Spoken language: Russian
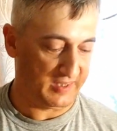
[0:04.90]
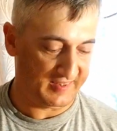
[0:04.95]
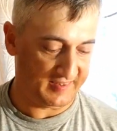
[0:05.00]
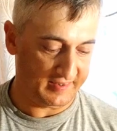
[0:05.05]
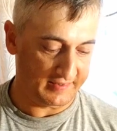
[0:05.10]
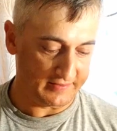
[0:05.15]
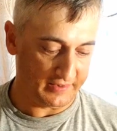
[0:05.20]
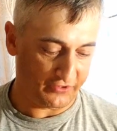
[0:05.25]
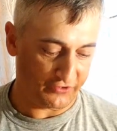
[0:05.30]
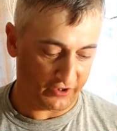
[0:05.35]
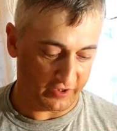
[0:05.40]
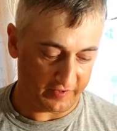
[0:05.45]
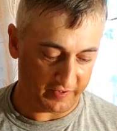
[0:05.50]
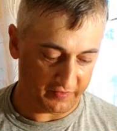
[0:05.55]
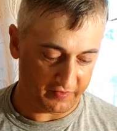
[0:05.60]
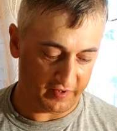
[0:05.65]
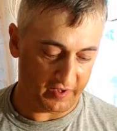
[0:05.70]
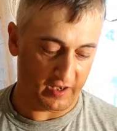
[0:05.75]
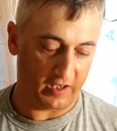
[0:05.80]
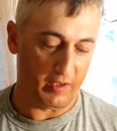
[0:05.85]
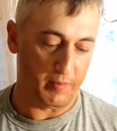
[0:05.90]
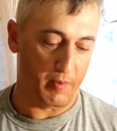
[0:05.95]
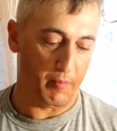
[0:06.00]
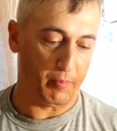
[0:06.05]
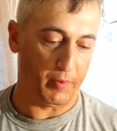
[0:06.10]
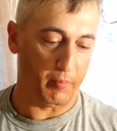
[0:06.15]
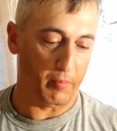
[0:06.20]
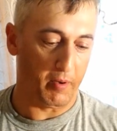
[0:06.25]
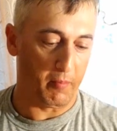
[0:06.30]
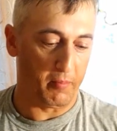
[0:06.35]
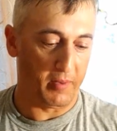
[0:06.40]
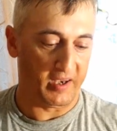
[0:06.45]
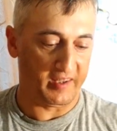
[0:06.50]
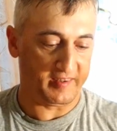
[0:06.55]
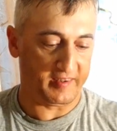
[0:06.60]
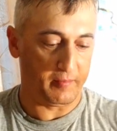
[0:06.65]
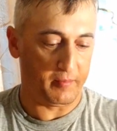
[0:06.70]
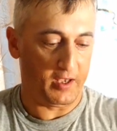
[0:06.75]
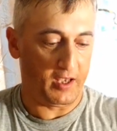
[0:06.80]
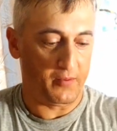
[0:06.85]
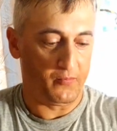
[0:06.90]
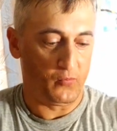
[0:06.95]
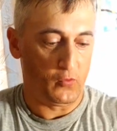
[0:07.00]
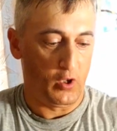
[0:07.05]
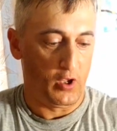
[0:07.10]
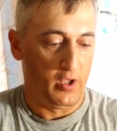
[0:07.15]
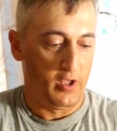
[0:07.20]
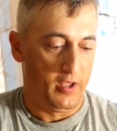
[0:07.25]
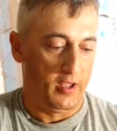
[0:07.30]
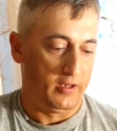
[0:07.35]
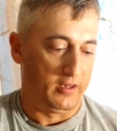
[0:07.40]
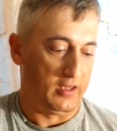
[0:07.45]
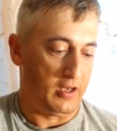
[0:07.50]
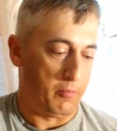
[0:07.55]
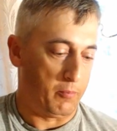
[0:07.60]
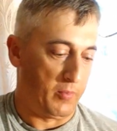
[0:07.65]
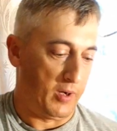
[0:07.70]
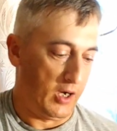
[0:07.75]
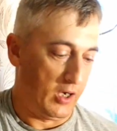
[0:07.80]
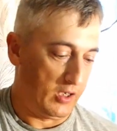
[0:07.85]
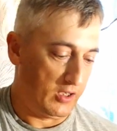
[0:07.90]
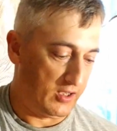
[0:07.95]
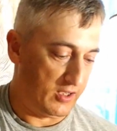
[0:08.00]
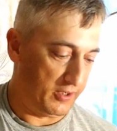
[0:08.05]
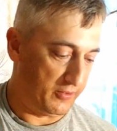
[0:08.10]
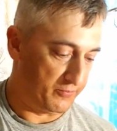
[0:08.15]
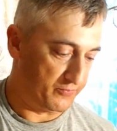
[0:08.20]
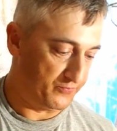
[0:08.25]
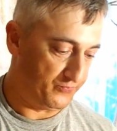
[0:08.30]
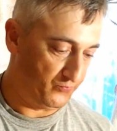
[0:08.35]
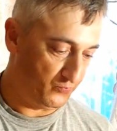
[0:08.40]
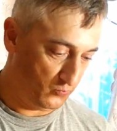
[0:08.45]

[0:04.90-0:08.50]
отсылочка со всякими прибамбасами для пайки.